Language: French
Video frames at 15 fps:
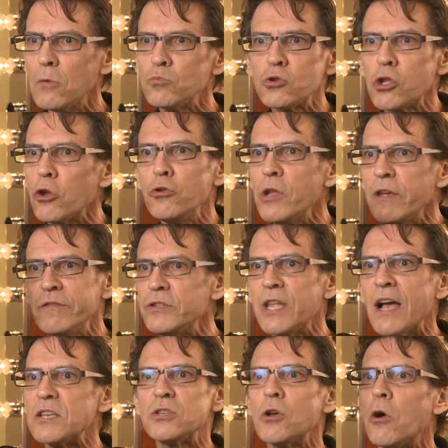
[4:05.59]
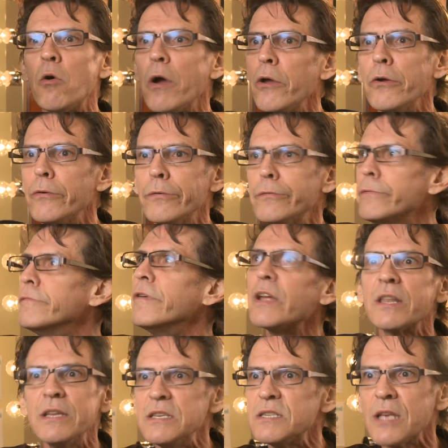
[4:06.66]
C'était une invitation un
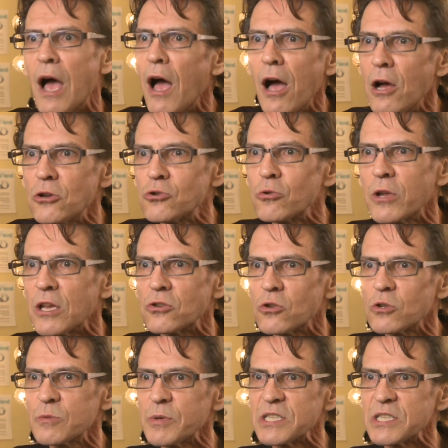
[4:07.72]
vernissage ou quelque chose,